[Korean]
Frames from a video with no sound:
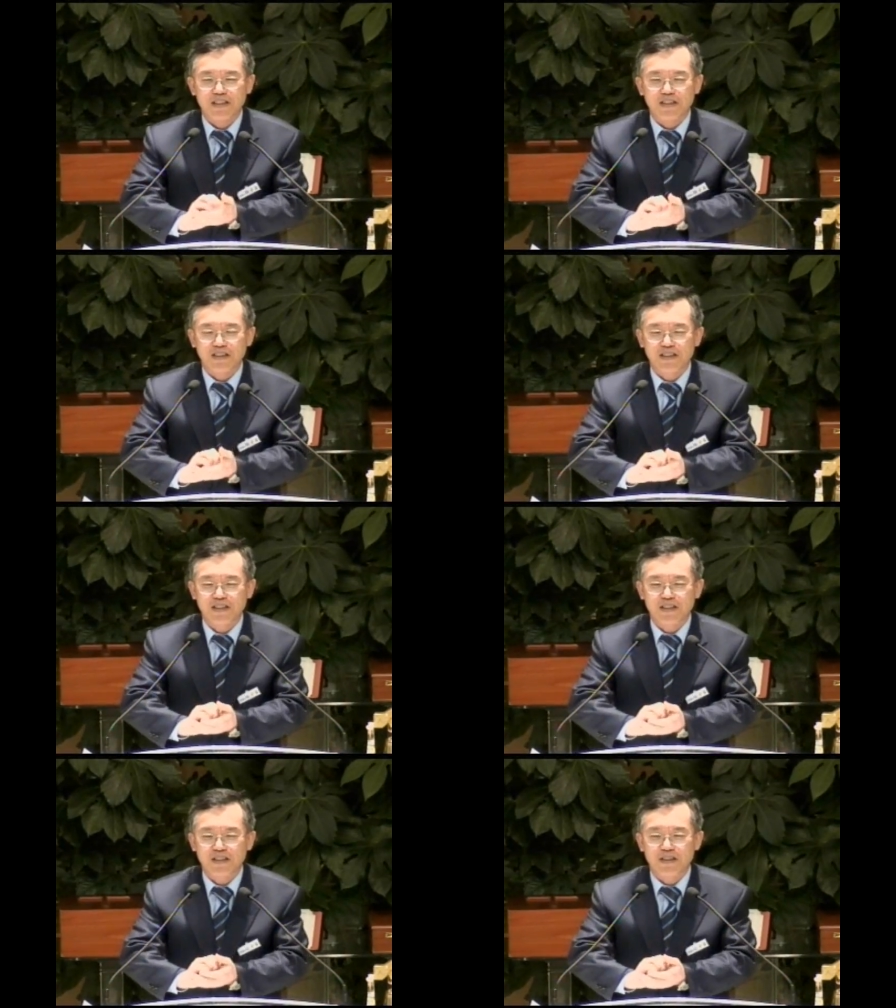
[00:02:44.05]

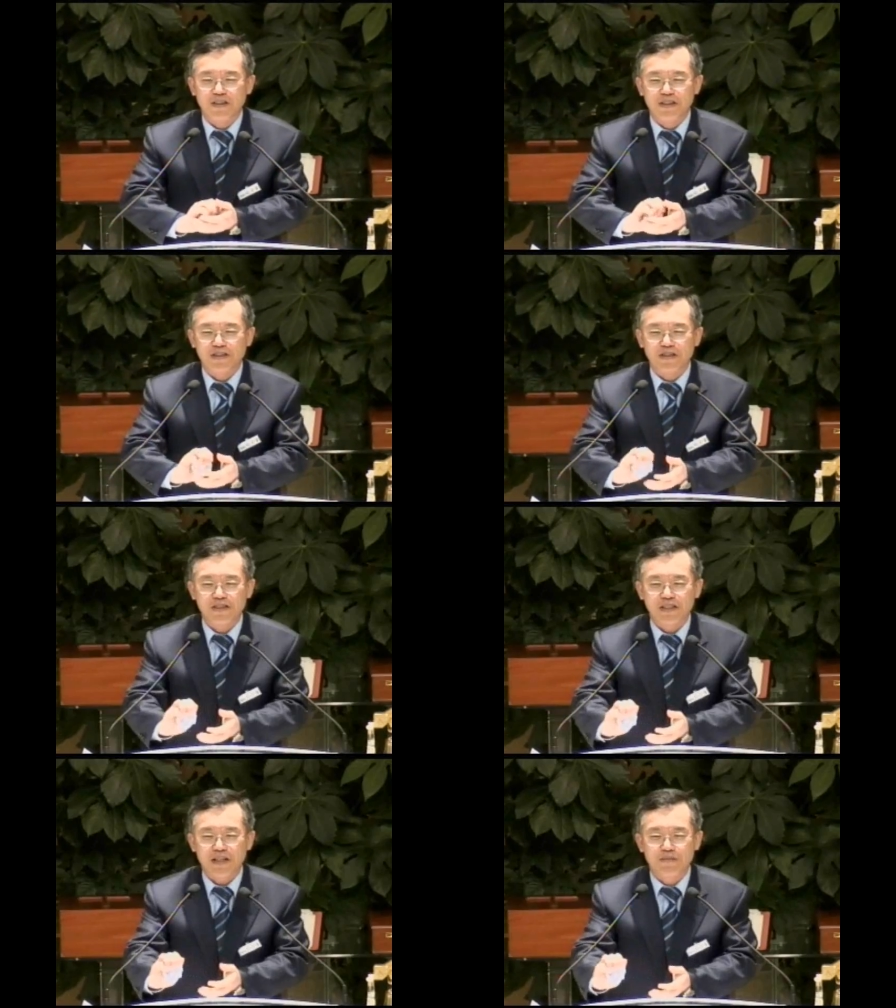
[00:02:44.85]
그런
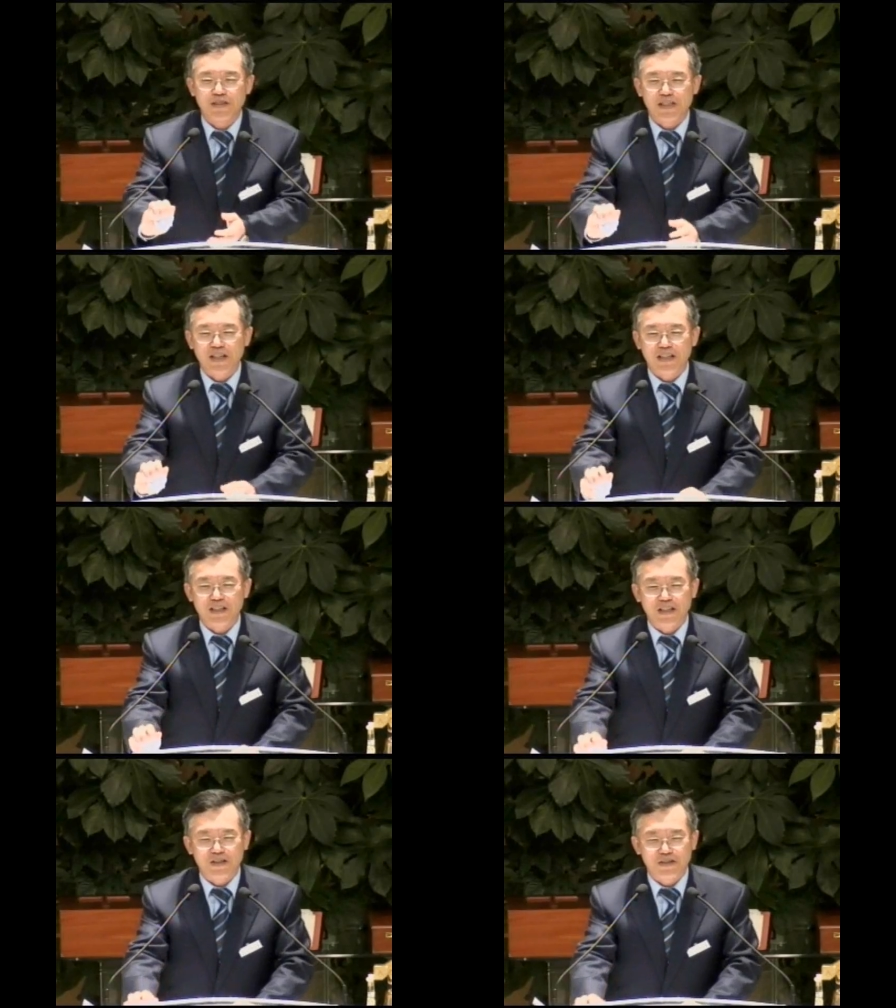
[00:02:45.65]
어리석은 삶을
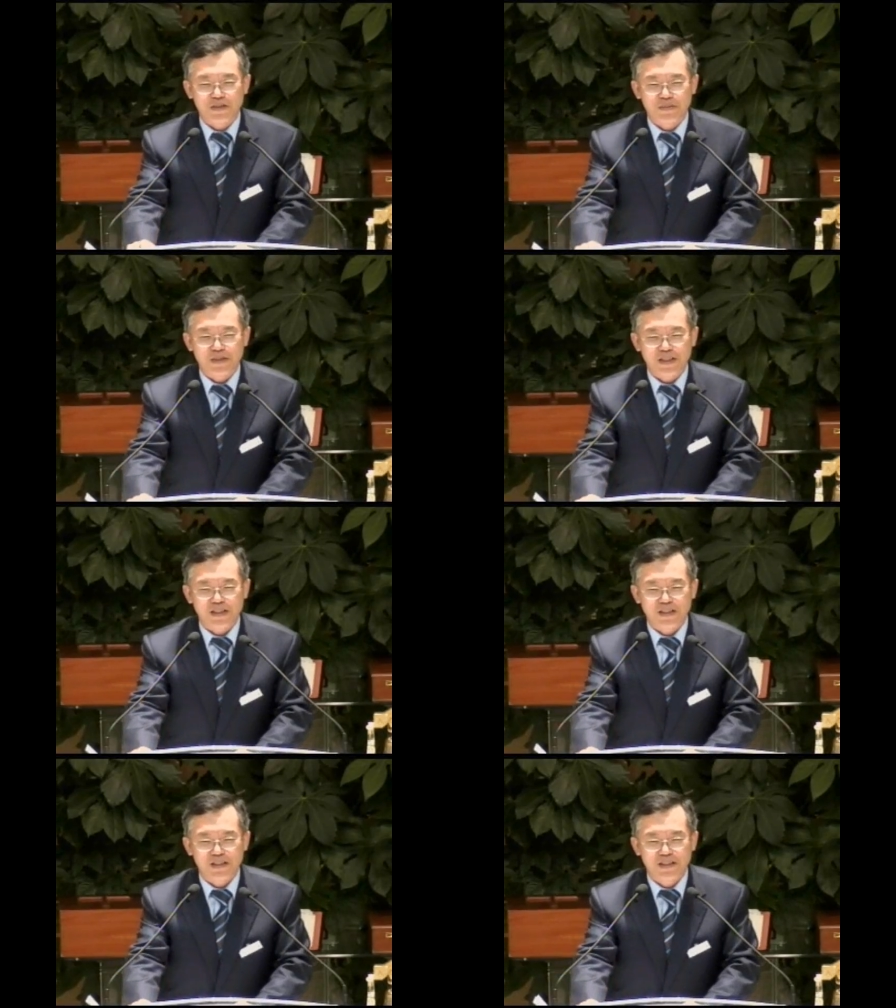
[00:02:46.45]
살게 될 것입니다.